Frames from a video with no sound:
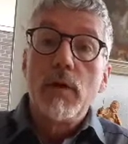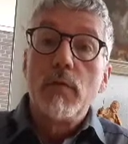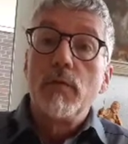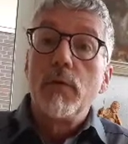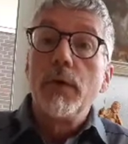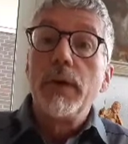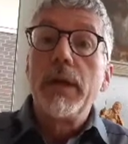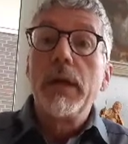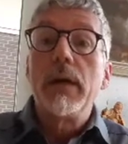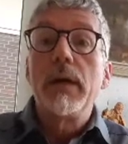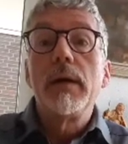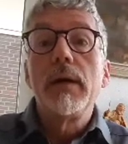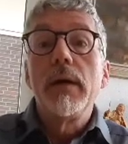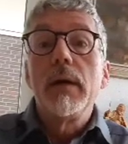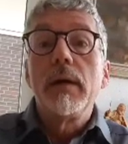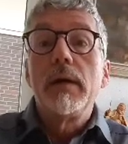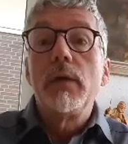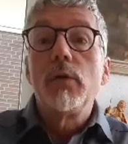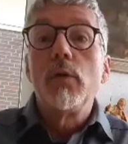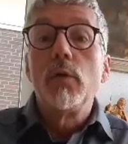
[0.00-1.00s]
Von der
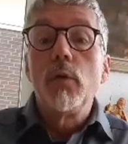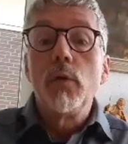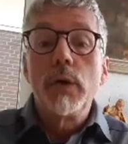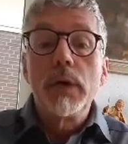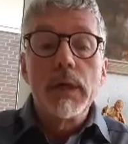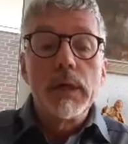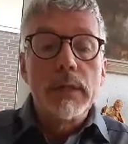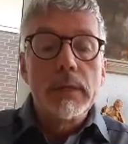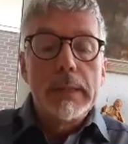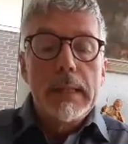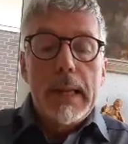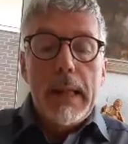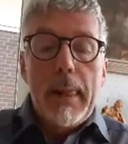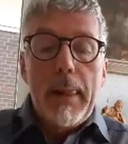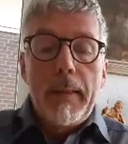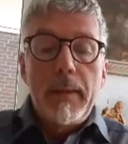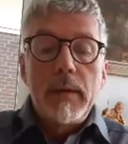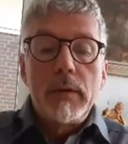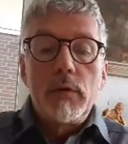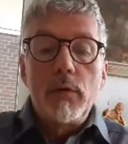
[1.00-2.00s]
Theologin
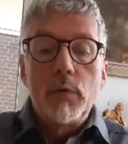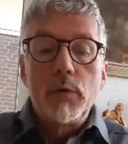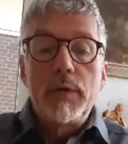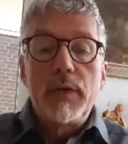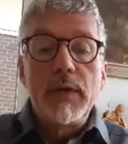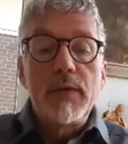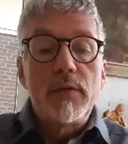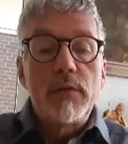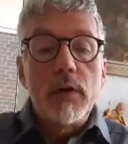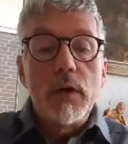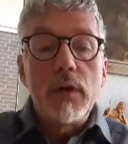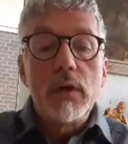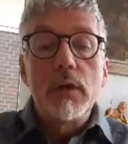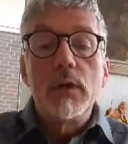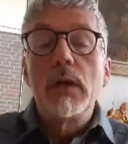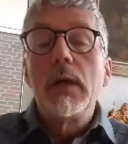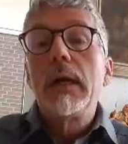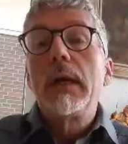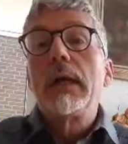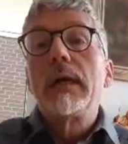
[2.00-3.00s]
Dorothee
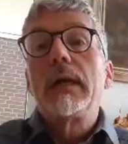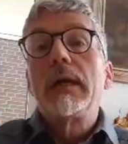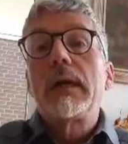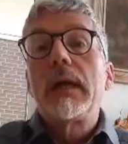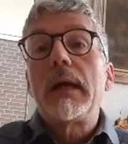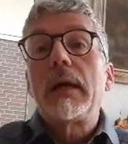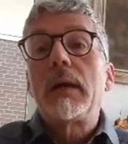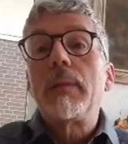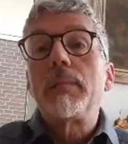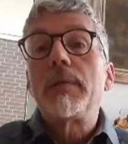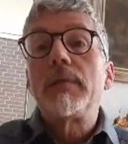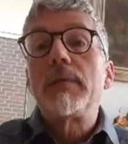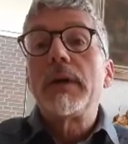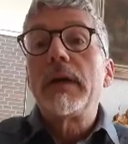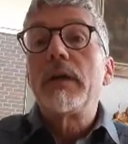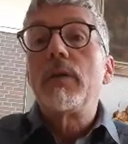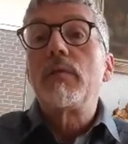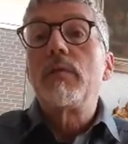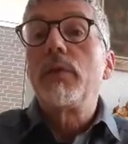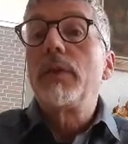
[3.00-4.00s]
Sölle gibt es
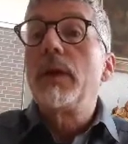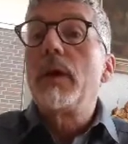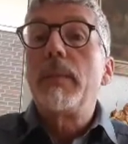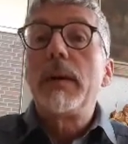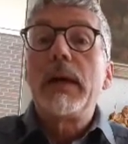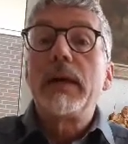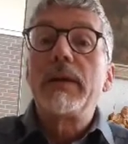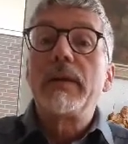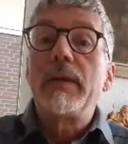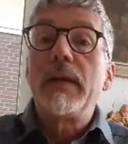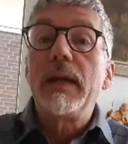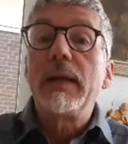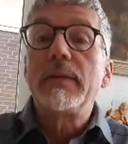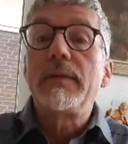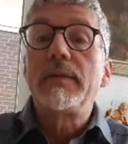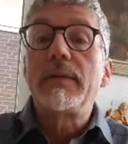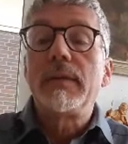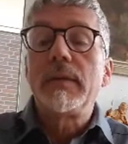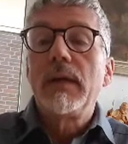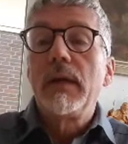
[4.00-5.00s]
einen wunderbaren
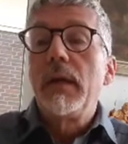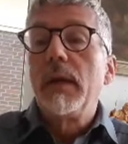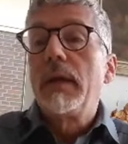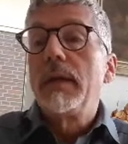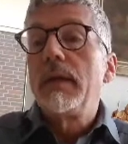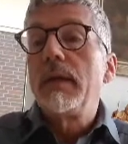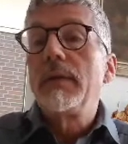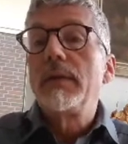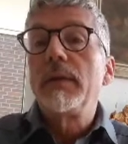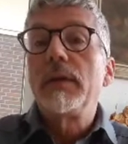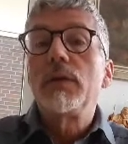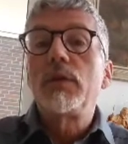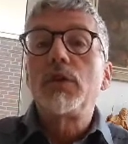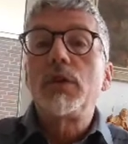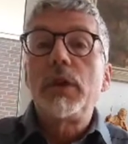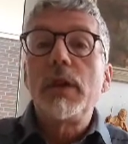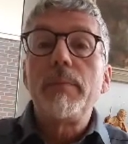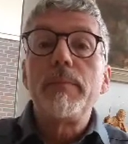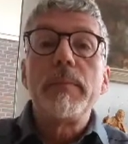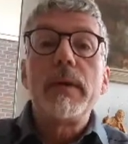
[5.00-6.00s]
Text, den sie
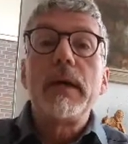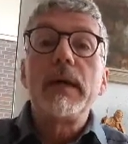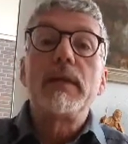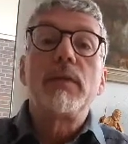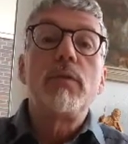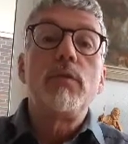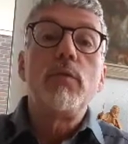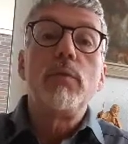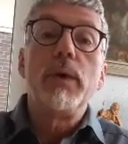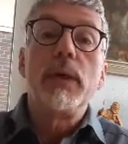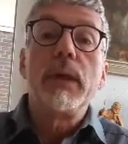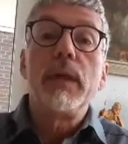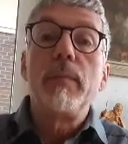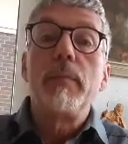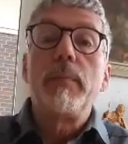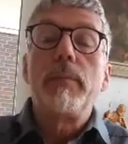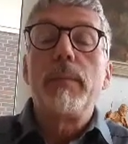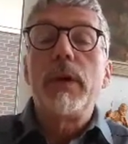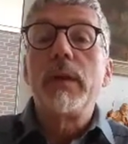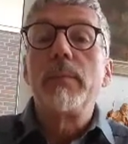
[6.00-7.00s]
geschrieben hat über
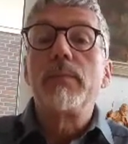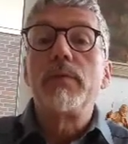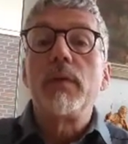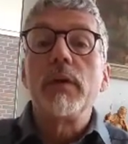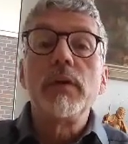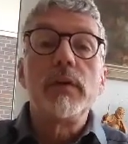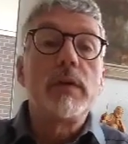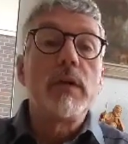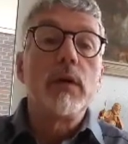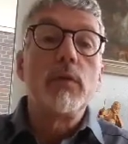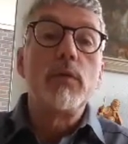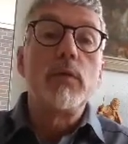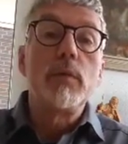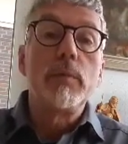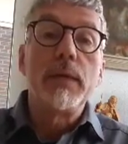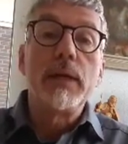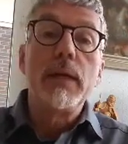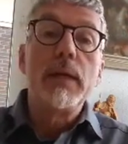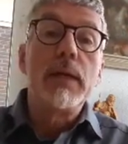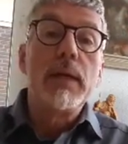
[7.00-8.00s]
den Palmsonntag und
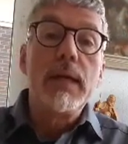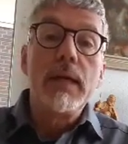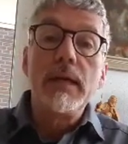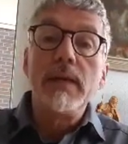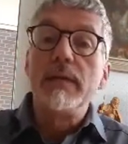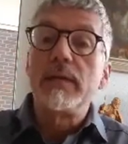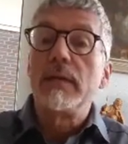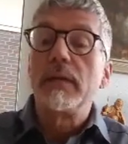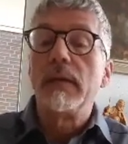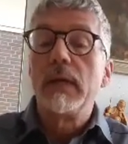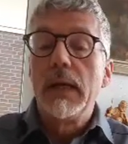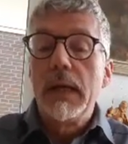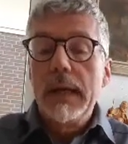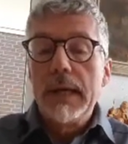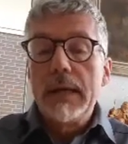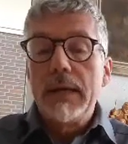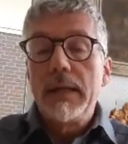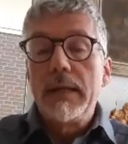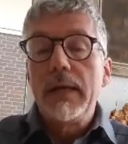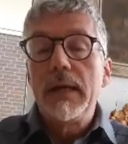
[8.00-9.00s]
über den Esel,
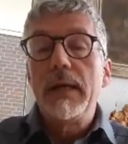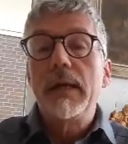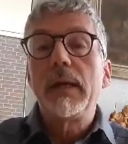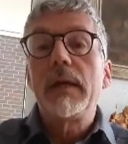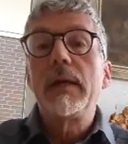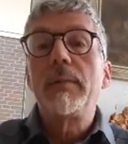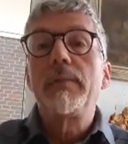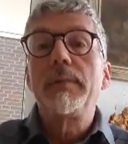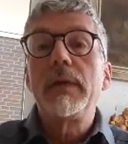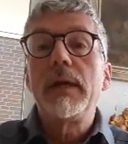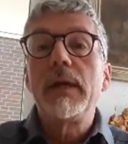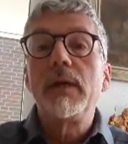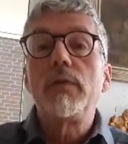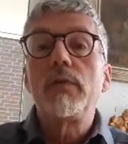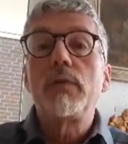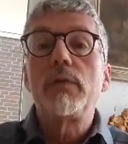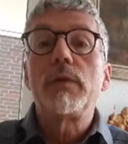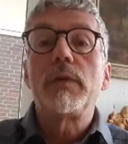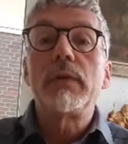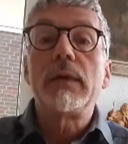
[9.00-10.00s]
der eben
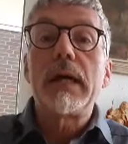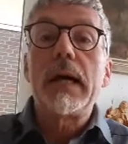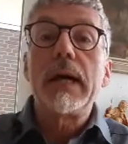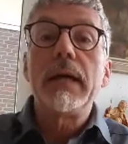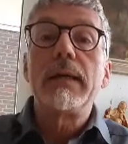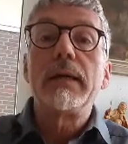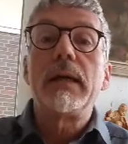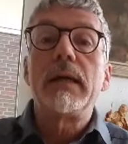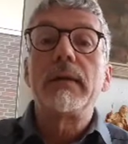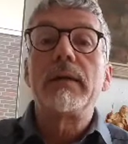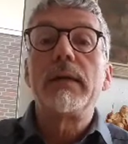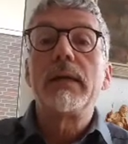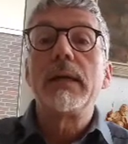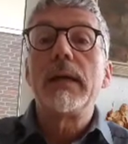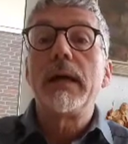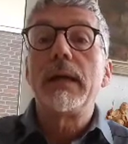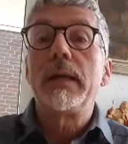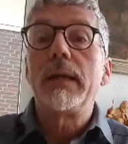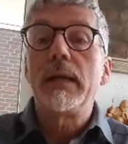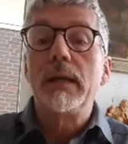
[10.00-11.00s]
Jesus getragen hat,
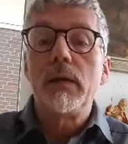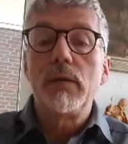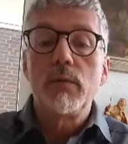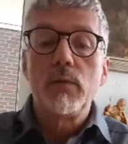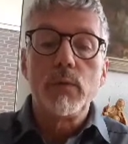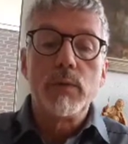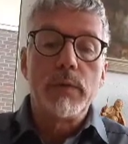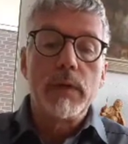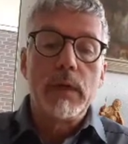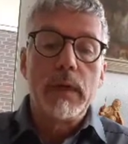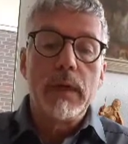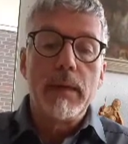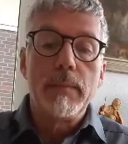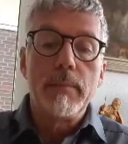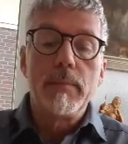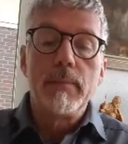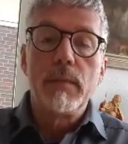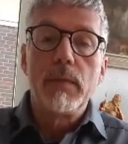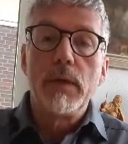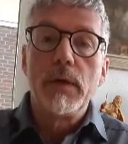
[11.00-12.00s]
hinein nach
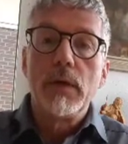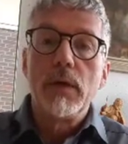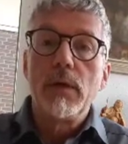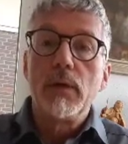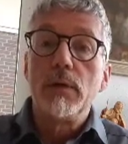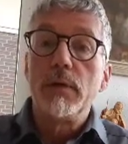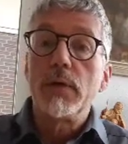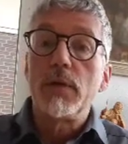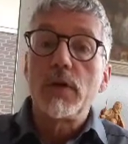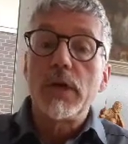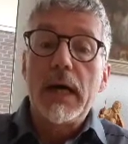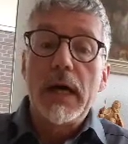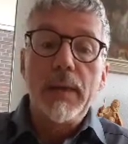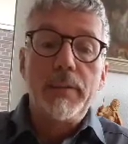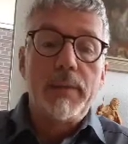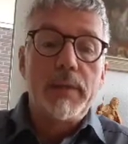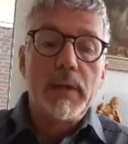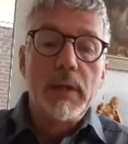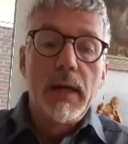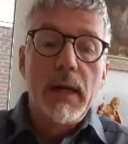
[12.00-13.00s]
Jerusalem. Und sie
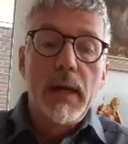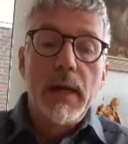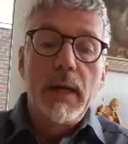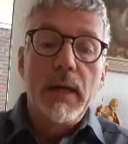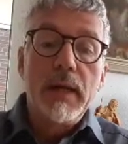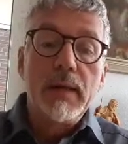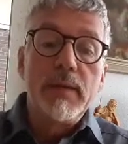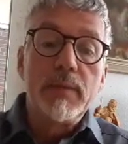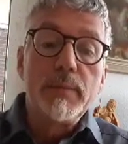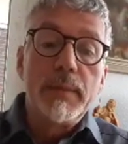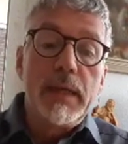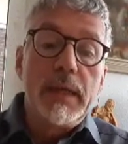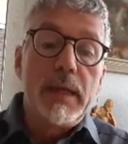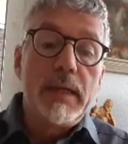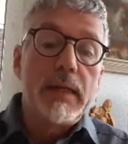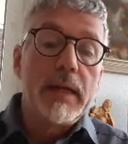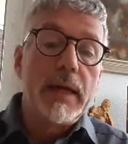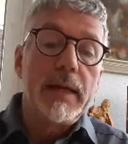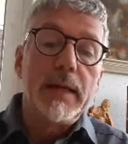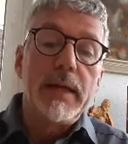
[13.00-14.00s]
schreibt, lass mich
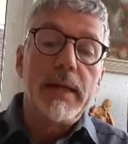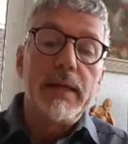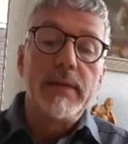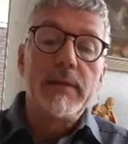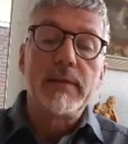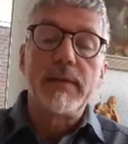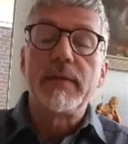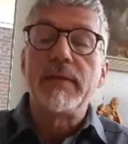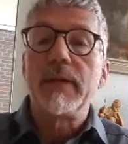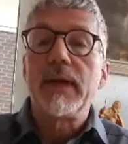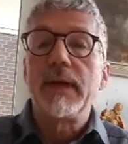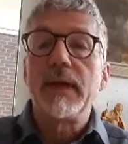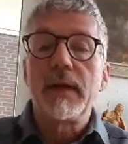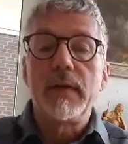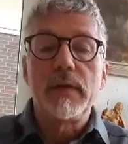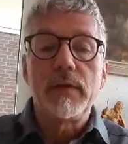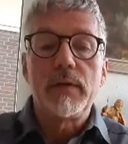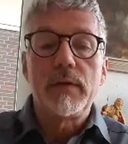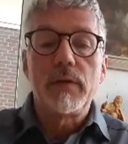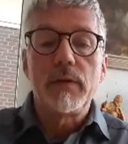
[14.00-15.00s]
dein Esel sein,
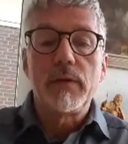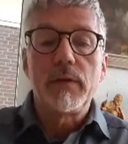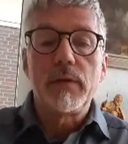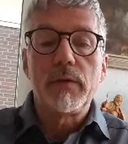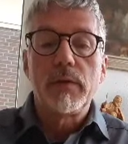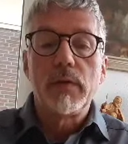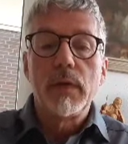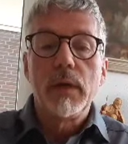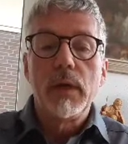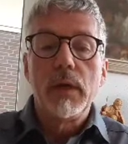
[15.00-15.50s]
Christus.